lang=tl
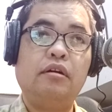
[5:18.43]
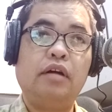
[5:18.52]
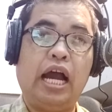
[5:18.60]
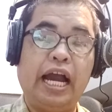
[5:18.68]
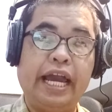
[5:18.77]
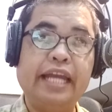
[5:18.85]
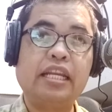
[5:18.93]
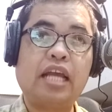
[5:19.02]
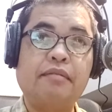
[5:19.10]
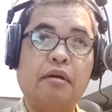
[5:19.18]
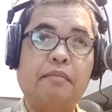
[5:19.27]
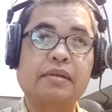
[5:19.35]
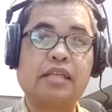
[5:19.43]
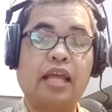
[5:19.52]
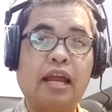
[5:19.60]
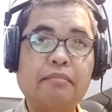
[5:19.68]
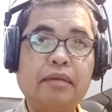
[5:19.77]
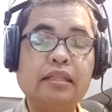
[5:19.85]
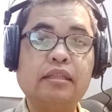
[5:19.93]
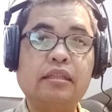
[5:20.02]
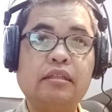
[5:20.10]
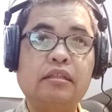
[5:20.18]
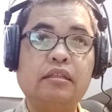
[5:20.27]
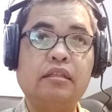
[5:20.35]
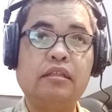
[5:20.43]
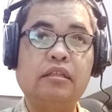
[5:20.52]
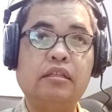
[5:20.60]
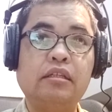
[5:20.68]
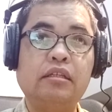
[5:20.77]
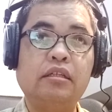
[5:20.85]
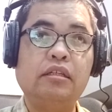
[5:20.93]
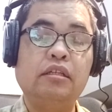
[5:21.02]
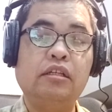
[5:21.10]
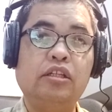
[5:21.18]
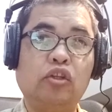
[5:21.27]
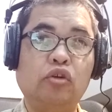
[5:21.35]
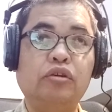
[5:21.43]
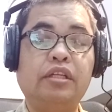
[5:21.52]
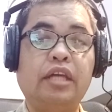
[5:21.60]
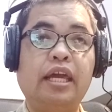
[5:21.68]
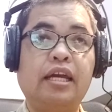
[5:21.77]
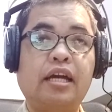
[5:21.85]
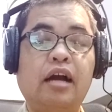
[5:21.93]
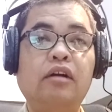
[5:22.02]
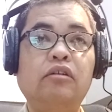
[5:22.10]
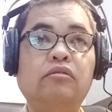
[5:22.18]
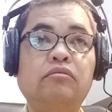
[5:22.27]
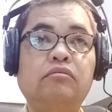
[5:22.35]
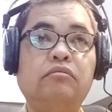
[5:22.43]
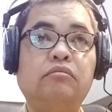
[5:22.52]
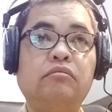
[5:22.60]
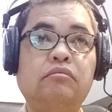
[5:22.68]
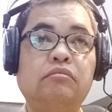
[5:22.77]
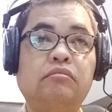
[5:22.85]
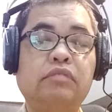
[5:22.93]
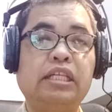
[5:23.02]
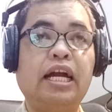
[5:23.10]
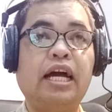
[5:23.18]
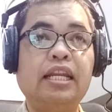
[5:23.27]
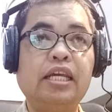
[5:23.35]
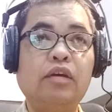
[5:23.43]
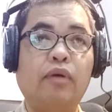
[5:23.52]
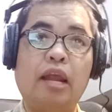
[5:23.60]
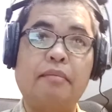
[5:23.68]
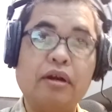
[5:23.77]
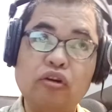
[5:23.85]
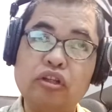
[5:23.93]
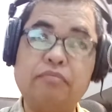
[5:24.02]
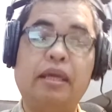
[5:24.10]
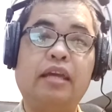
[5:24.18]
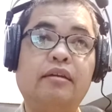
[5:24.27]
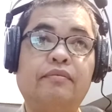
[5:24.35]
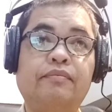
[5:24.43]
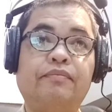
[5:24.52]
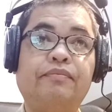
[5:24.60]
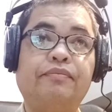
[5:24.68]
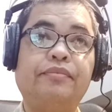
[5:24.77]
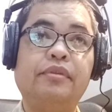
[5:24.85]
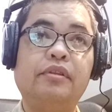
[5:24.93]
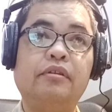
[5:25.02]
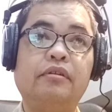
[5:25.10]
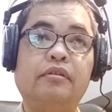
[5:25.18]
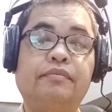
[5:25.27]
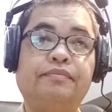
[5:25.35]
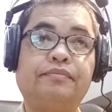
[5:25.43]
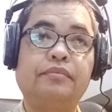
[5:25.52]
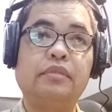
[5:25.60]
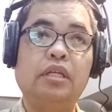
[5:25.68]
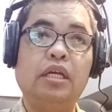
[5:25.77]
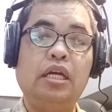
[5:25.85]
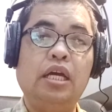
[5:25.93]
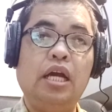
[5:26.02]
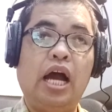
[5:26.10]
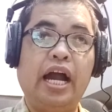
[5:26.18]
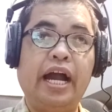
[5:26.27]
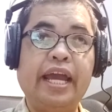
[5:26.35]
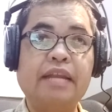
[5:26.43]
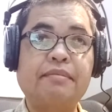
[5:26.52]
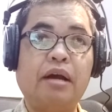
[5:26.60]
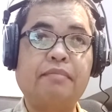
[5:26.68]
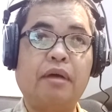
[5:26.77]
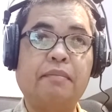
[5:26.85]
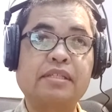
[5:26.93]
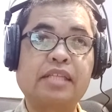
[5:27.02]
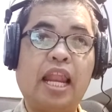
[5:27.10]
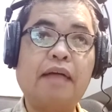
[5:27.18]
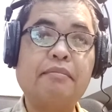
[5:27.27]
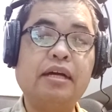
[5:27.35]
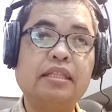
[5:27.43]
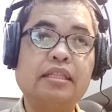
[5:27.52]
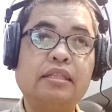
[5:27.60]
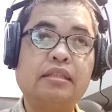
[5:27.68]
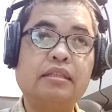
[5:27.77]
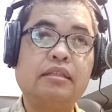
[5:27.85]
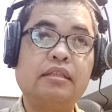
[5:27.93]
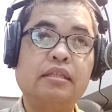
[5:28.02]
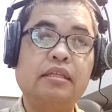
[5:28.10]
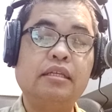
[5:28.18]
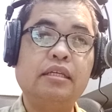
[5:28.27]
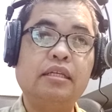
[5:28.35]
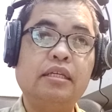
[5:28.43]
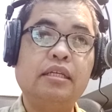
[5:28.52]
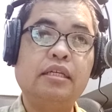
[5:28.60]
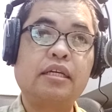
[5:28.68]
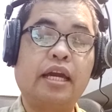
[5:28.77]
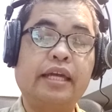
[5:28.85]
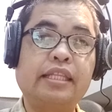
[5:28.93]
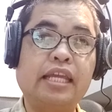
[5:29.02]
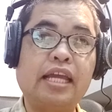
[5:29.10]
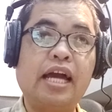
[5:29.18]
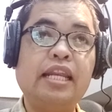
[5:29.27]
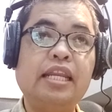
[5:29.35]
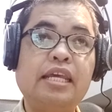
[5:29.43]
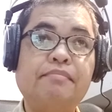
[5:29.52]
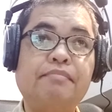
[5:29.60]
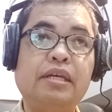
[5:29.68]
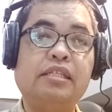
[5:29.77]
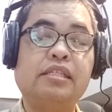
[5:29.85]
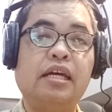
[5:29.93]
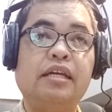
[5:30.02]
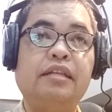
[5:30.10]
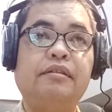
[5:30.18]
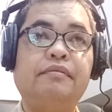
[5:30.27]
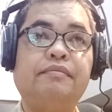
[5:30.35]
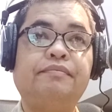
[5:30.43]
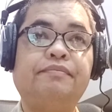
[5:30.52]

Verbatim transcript: ang ayan ka magpasalamat tungod kay ikaw tingali, wala magutme. No? Ang ayan pang pagpasalamat kay tingali bisan